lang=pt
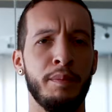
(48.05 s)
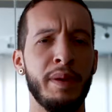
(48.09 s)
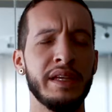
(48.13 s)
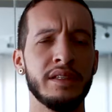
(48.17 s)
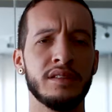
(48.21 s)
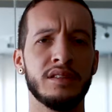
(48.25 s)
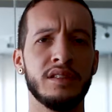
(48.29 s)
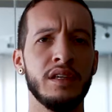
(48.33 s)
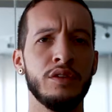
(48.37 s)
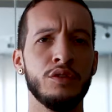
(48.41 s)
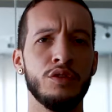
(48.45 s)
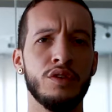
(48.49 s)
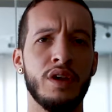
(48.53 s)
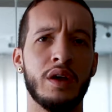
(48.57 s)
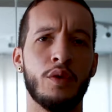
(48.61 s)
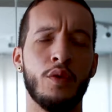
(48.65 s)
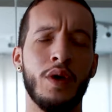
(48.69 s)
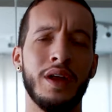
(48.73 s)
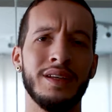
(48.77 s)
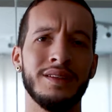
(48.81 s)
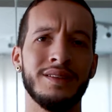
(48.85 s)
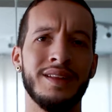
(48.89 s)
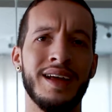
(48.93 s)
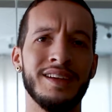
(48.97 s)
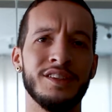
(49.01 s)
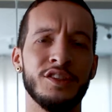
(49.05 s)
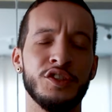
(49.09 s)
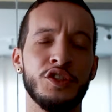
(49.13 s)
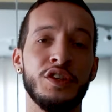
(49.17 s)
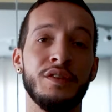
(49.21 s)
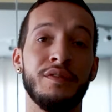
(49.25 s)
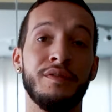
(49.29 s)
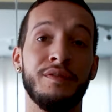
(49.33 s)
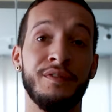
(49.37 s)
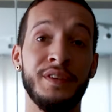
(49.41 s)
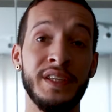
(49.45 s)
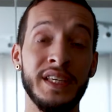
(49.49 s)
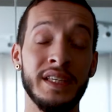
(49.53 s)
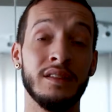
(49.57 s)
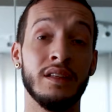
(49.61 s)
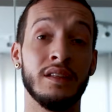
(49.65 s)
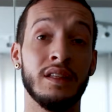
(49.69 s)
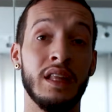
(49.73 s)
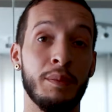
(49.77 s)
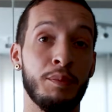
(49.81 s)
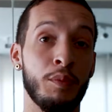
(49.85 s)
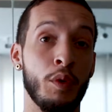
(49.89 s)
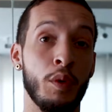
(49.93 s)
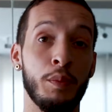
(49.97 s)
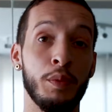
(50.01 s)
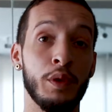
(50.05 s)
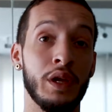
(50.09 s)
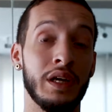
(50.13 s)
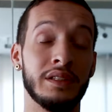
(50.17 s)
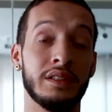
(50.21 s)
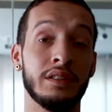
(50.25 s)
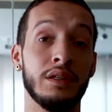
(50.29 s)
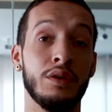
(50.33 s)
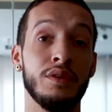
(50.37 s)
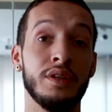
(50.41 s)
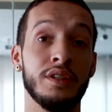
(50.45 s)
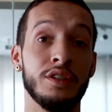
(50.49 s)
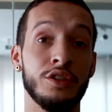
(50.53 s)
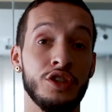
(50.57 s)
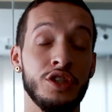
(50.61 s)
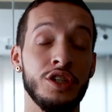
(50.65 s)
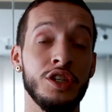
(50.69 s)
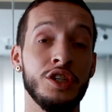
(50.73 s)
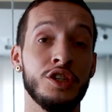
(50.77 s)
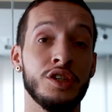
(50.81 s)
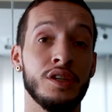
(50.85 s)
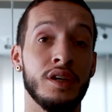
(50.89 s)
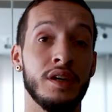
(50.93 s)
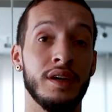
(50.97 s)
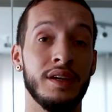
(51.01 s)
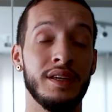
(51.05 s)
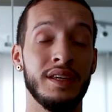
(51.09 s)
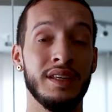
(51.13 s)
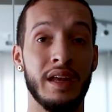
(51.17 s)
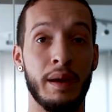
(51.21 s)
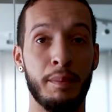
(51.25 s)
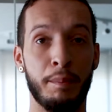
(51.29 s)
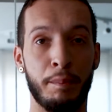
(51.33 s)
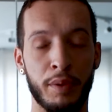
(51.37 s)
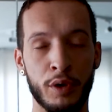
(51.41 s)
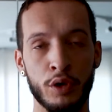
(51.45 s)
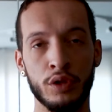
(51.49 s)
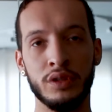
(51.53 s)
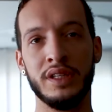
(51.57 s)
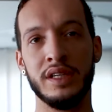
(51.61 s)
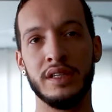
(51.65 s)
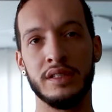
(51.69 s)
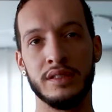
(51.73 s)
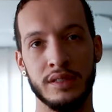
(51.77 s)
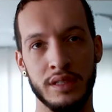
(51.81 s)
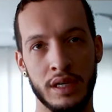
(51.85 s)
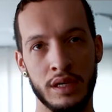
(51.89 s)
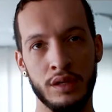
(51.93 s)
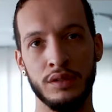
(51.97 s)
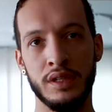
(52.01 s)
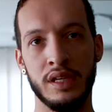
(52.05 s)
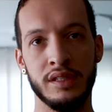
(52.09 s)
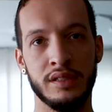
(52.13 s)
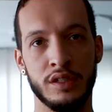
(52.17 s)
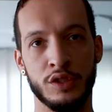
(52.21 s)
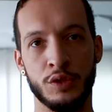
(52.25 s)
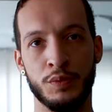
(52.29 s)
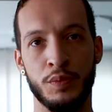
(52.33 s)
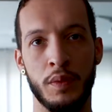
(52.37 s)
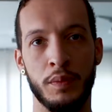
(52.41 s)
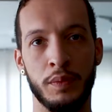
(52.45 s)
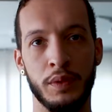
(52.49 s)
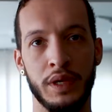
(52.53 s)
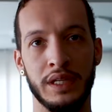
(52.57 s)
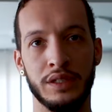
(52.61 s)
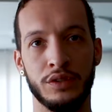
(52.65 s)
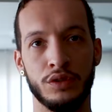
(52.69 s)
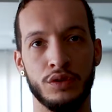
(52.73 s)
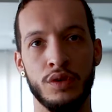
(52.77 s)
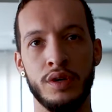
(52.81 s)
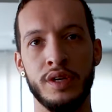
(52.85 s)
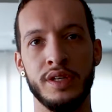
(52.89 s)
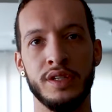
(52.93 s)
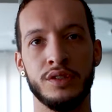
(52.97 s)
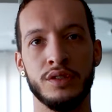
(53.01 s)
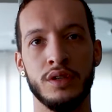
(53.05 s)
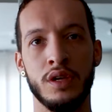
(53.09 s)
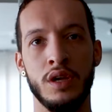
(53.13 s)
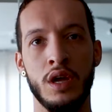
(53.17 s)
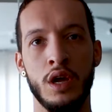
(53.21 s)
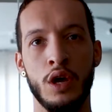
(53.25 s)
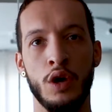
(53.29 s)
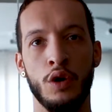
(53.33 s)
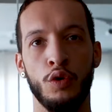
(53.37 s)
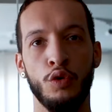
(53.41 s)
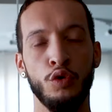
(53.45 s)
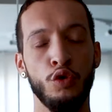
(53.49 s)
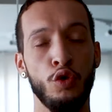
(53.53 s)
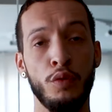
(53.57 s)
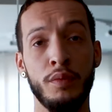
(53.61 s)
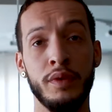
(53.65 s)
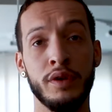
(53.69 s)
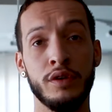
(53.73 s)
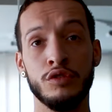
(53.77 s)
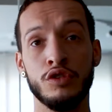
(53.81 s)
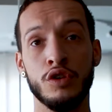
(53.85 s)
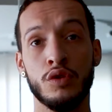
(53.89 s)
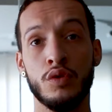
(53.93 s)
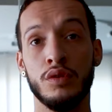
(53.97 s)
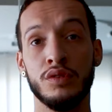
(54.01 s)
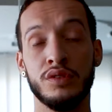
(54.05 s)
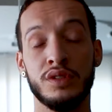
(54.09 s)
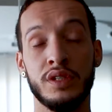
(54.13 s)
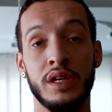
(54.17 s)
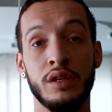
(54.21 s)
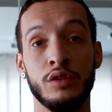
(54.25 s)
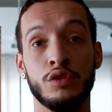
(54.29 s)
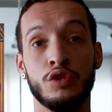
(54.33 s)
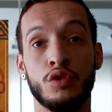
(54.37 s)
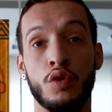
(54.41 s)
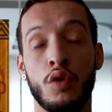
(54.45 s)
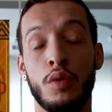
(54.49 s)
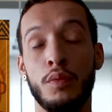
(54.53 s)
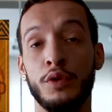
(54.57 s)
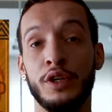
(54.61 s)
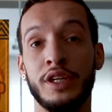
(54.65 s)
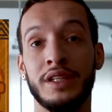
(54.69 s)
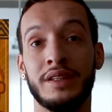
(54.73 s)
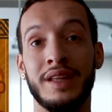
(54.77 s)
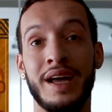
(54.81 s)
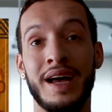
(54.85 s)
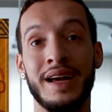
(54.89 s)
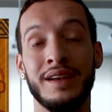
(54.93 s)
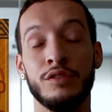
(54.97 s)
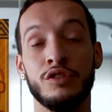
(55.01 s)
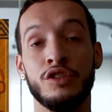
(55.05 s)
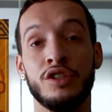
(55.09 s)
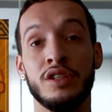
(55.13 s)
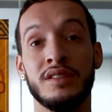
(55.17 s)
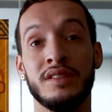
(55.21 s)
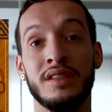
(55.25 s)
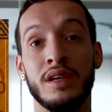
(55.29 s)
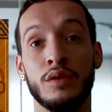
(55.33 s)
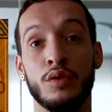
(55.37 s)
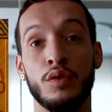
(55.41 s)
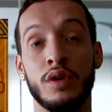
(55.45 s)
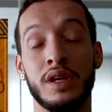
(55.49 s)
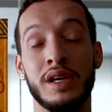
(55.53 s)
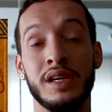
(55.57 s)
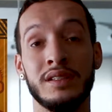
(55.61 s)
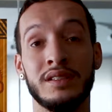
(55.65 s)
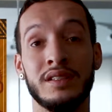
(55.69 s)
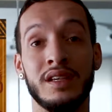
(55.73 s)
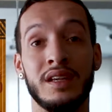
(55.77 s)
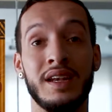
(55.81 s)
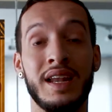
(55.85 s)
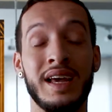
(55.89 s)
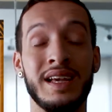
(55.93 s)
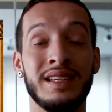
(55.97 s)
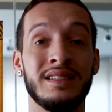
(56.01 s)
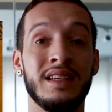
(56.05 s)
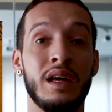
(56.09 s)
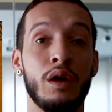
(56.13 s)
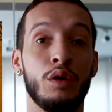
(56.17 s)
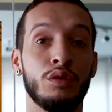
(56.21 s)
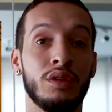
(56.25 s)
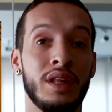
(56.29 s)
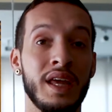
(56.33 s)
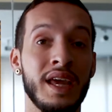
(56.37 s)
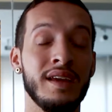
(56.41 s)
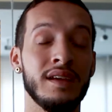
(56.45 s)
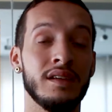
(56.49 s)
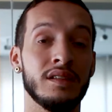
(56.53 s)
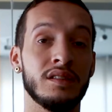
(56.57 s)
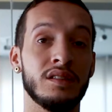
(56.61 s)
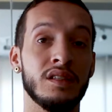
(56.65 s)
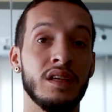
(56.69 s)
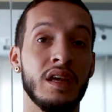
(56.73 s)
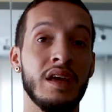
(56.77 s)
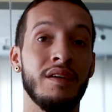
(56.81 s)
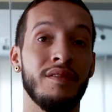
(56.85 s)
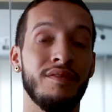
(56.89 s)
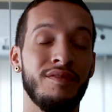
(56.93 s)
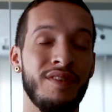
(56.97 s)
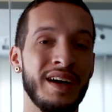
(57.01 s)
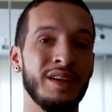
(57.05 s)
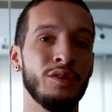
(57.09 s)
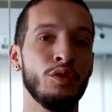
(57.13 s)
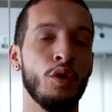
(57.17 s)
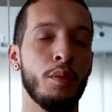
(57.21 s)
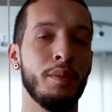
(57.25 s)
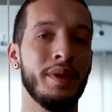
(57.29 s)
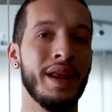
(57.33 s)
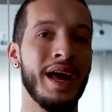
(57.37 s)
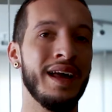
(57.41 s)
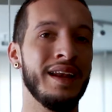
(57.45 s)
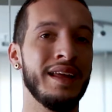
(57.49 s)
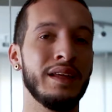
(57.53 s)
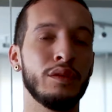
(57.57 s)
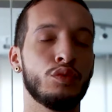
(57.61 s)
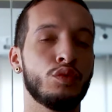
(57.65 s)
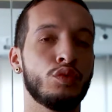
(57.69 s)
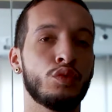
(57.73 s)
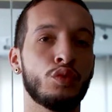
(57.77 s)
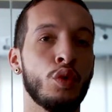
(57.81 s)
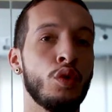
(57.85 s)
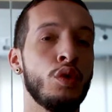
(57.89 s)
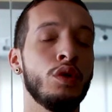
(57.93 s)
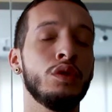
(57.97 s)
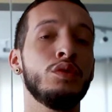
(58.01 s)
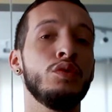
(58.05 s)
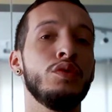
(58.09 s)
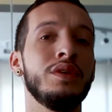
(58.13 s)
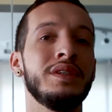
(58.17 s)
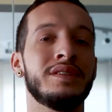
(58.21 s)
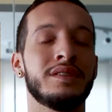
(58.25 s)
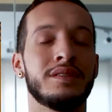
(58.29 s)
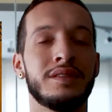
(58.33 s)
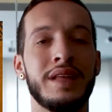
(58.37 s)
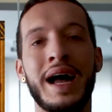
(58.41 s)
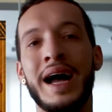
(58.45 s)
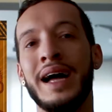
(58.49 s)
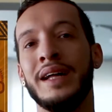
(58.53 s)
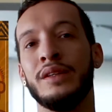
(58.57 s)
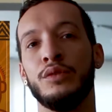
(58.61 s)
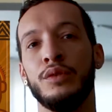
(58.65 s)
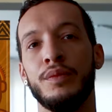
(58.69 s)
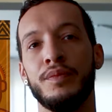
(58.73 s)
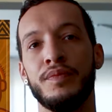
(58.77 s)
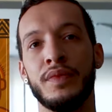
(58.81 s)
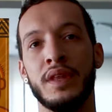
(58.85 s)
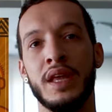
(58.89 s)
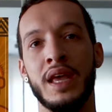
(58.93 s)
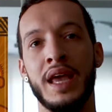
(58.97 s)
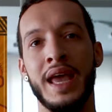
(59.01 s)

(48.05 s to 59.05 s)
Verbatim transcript: Pensando na qualidade de vida da população indígena e na proteção dessas populações, o número de conselhos comunitários de segurança nas aldeias vai dobrar em todo o estado.